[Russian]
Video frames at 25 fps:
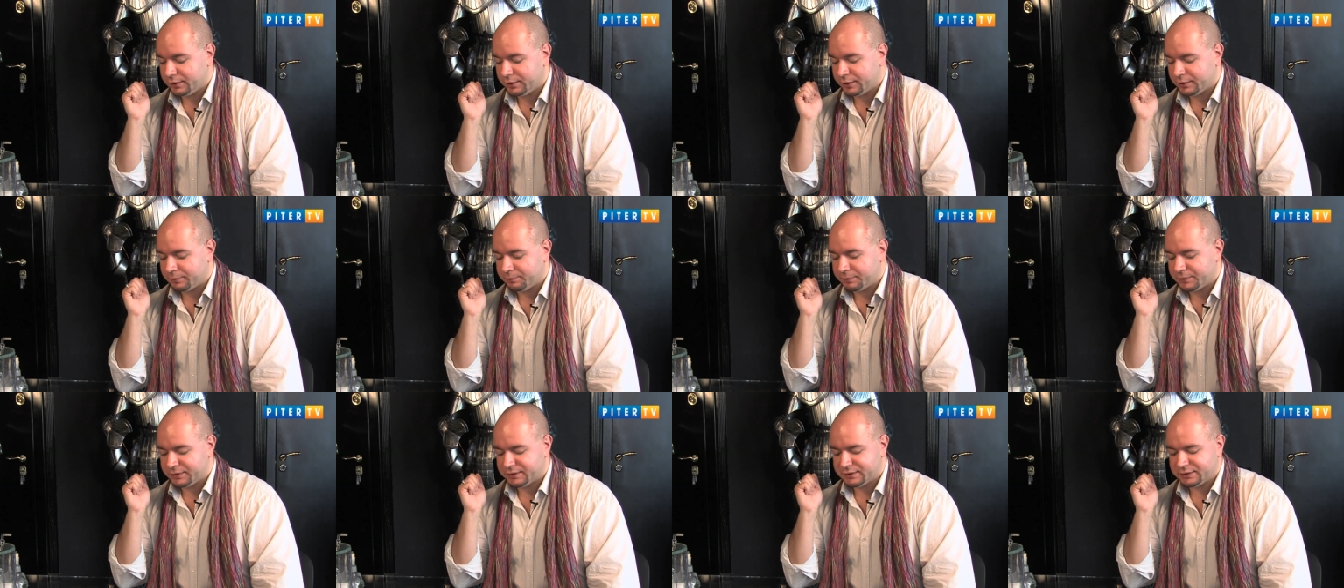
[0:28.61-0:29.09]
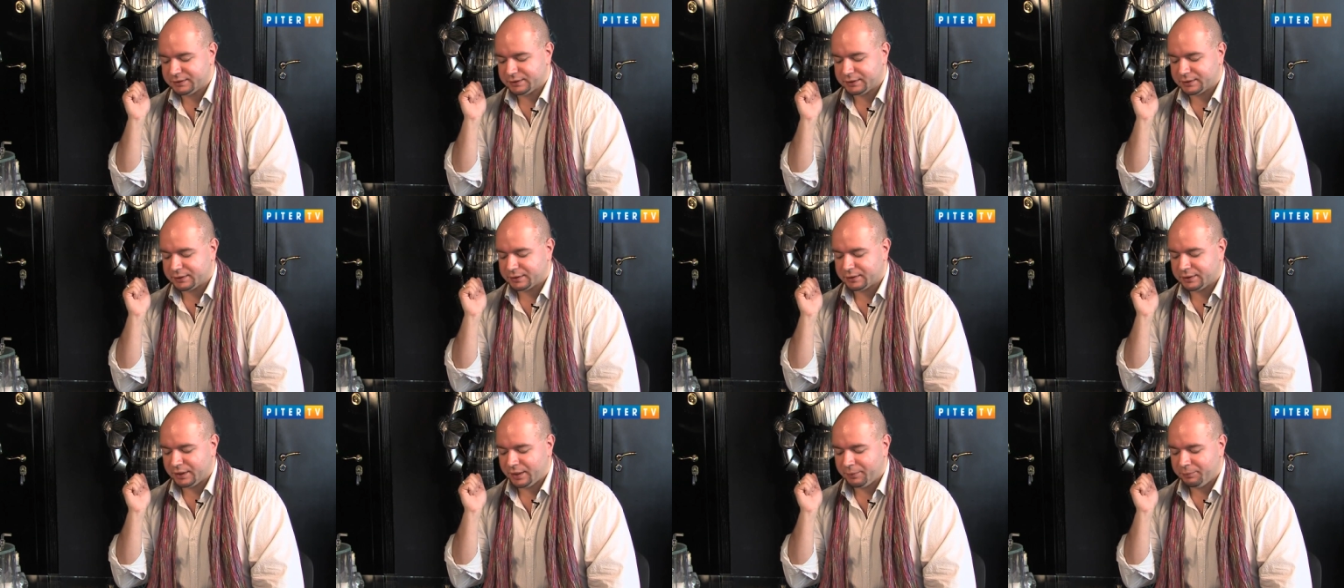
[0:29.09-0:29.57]
РПЦ
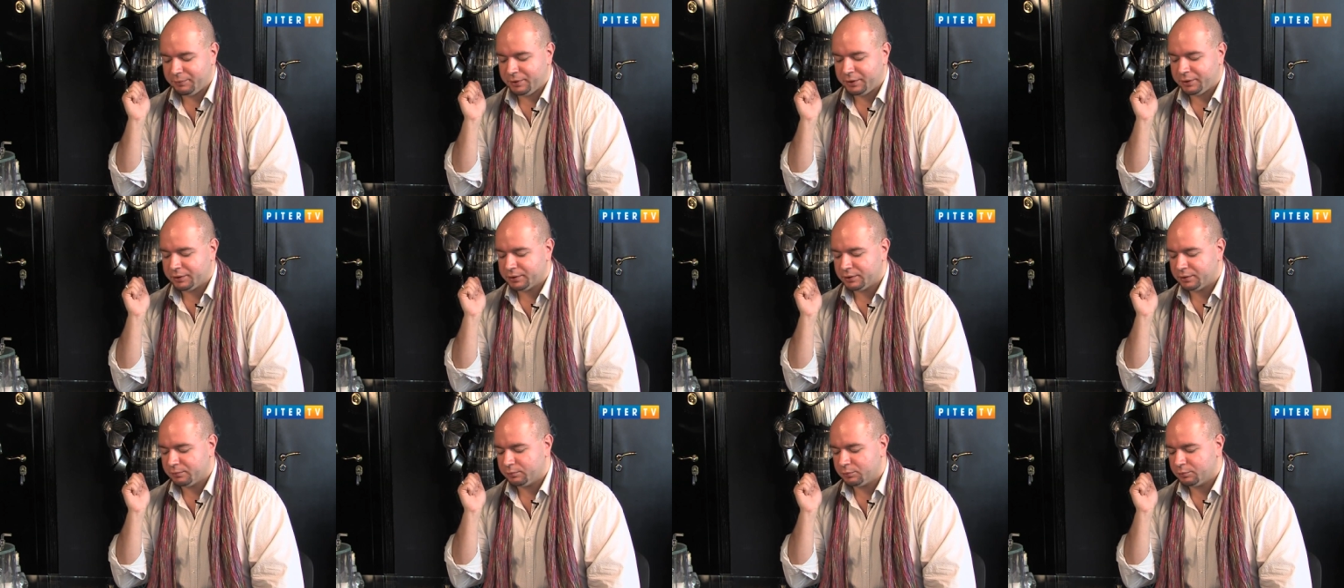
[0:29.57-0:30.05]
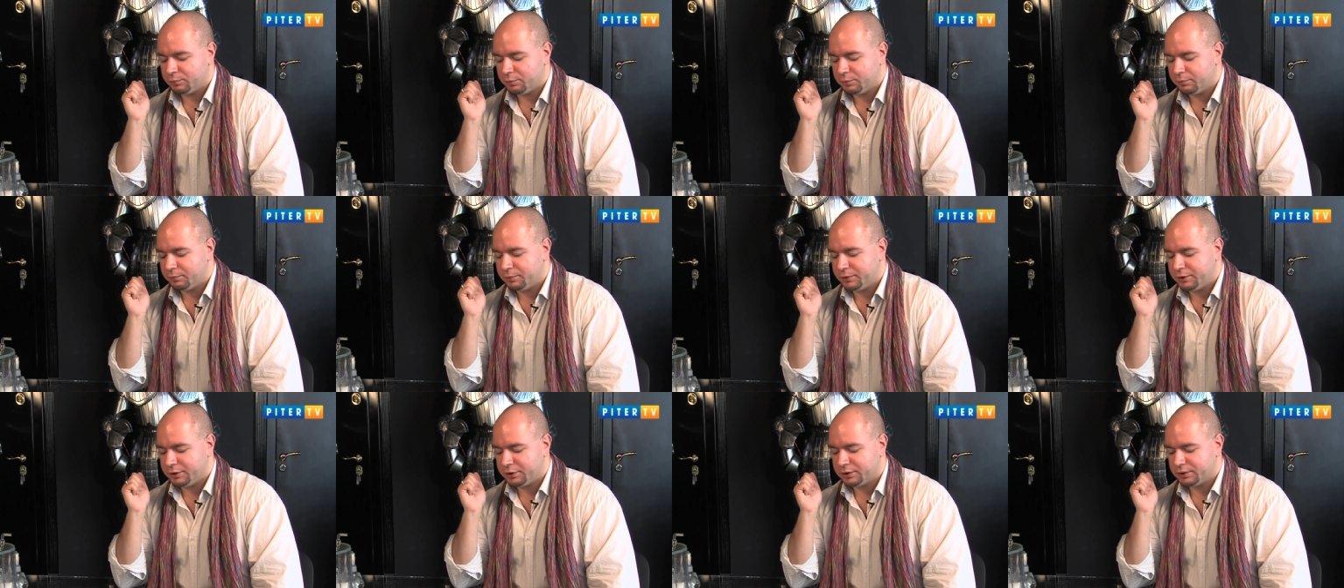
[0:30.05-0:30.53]
к намеренному
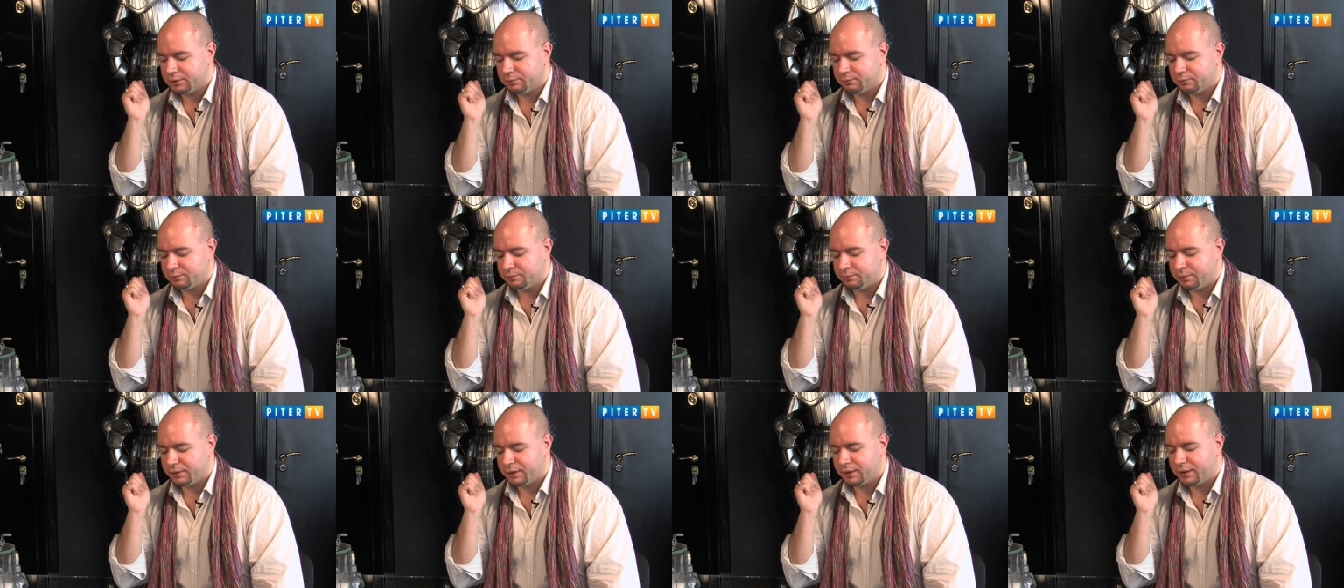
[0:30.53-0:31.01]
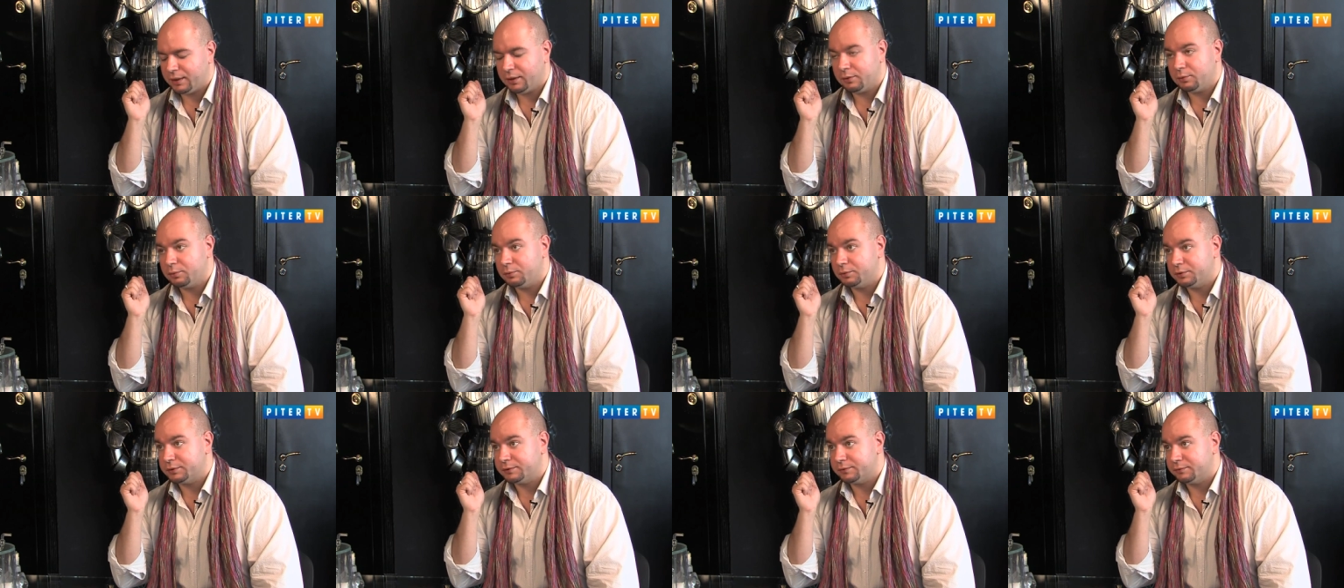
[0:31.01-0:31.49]
публичному
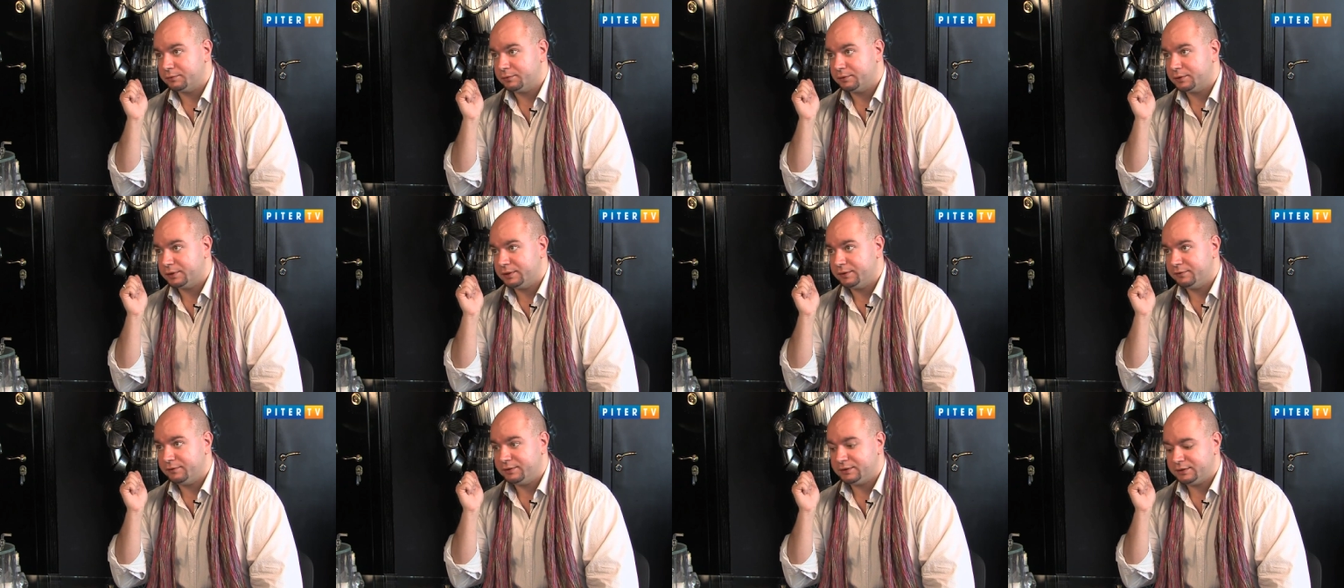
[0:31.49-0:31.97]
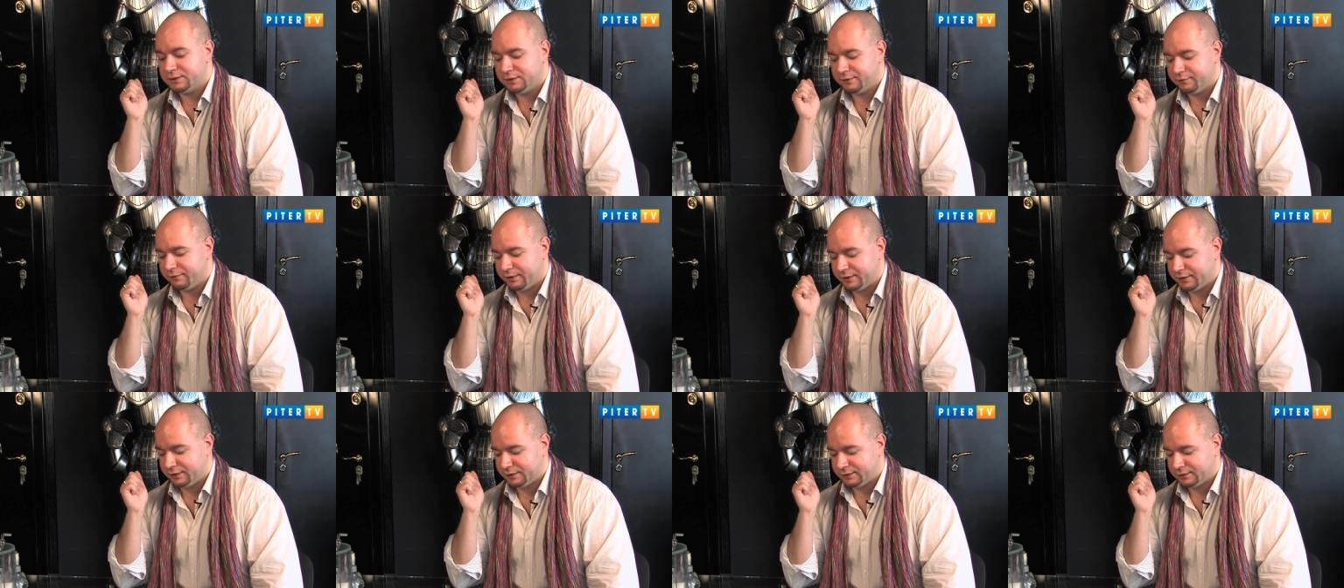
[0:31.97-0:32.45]
богохульству и клевете
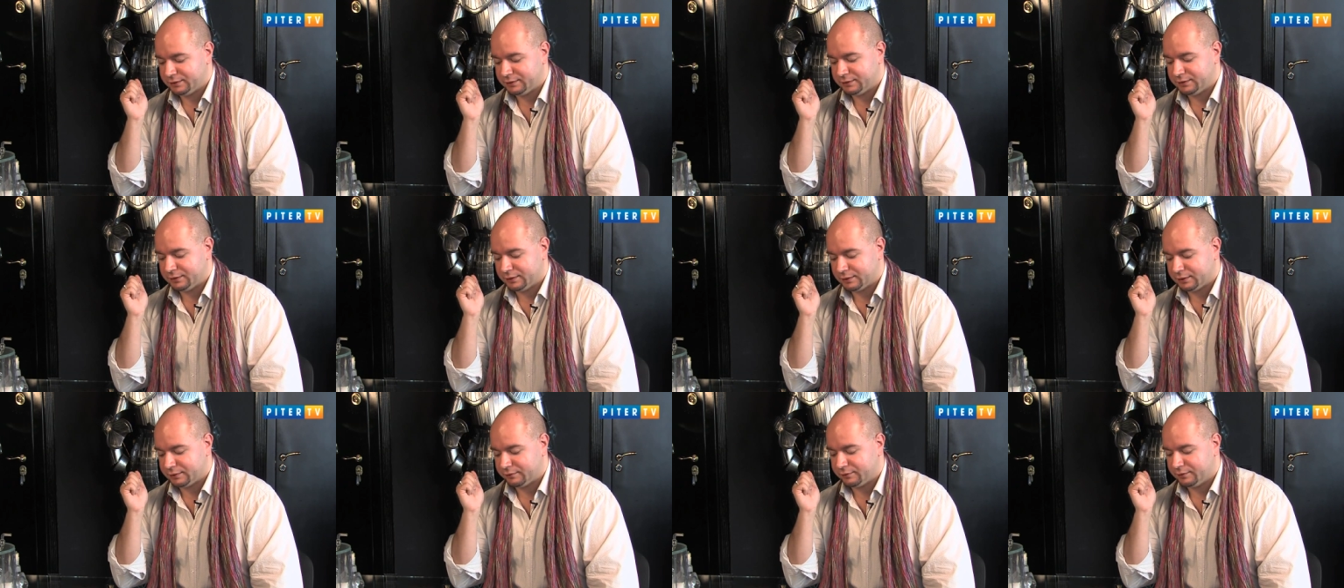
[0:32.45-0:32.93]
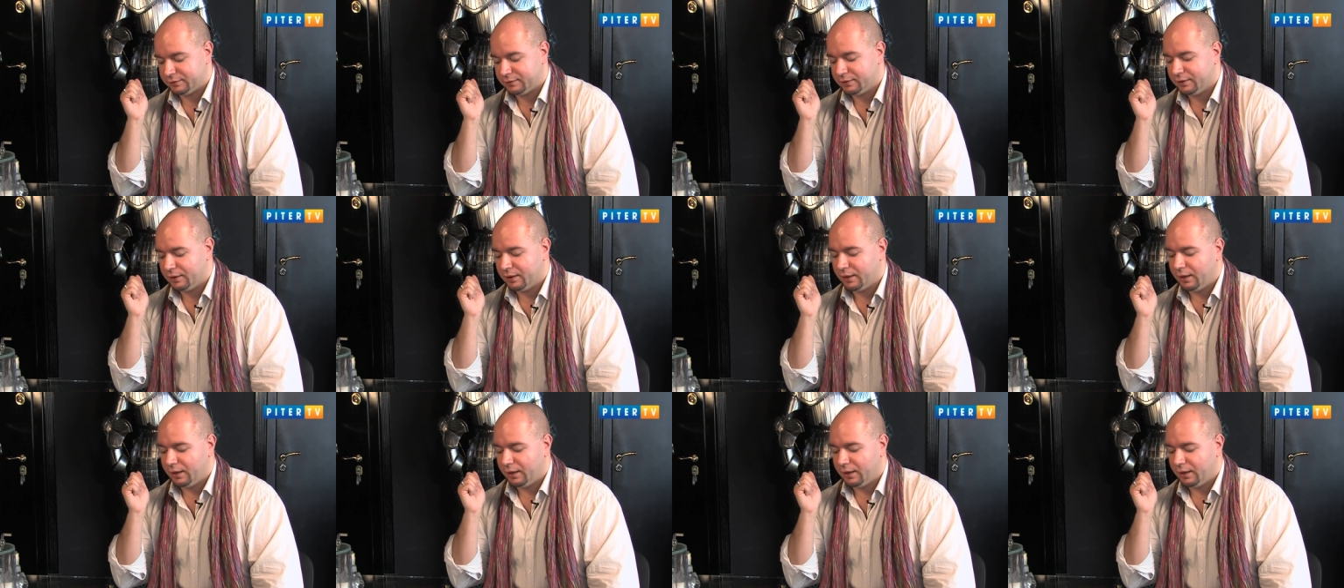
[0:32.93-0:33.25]
в адрес церкви».